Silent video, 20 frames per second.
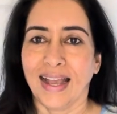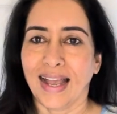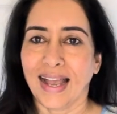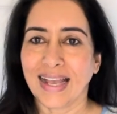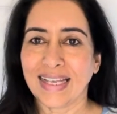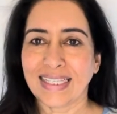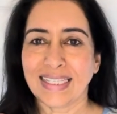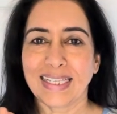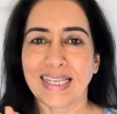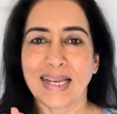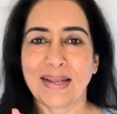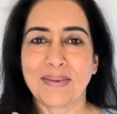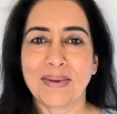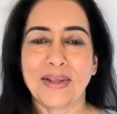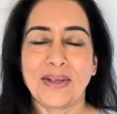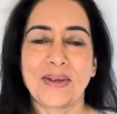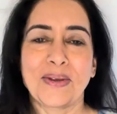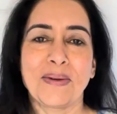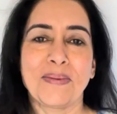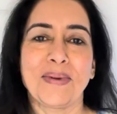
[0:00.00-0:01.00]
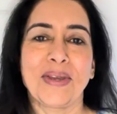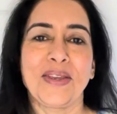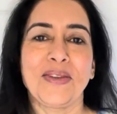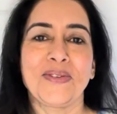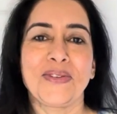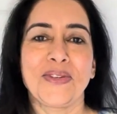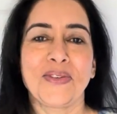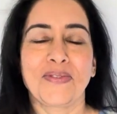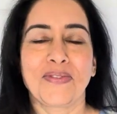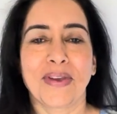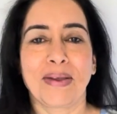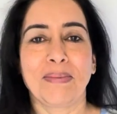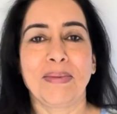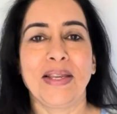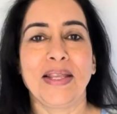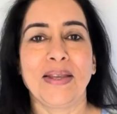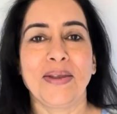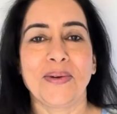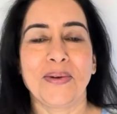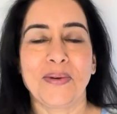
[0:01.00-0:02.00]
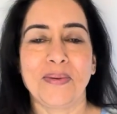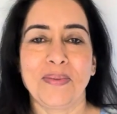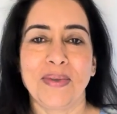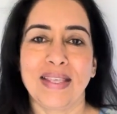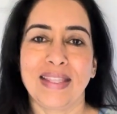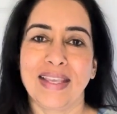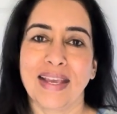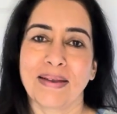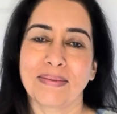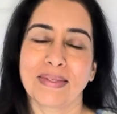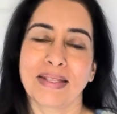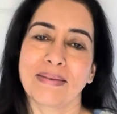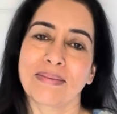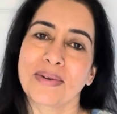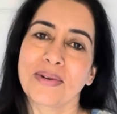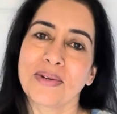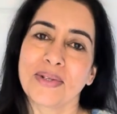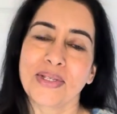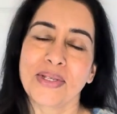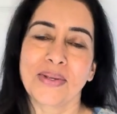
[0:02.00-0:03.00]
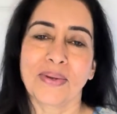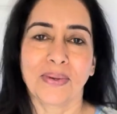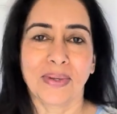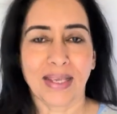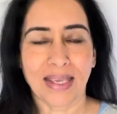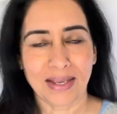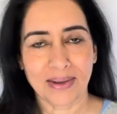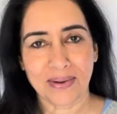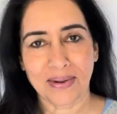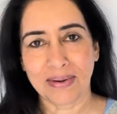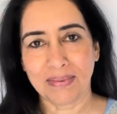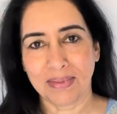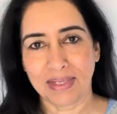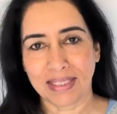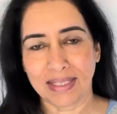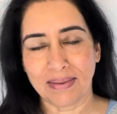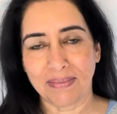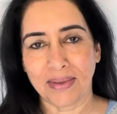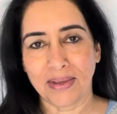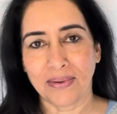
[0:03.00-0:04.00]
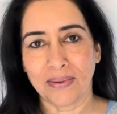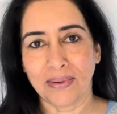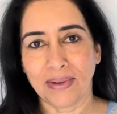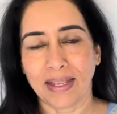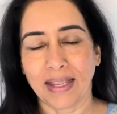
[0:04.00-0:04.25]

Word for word: अस्सलाम वालेकुम माय यूट्यूब फैमिली उम्मीद है आप सब खुश होंगे और मज़े में होंगे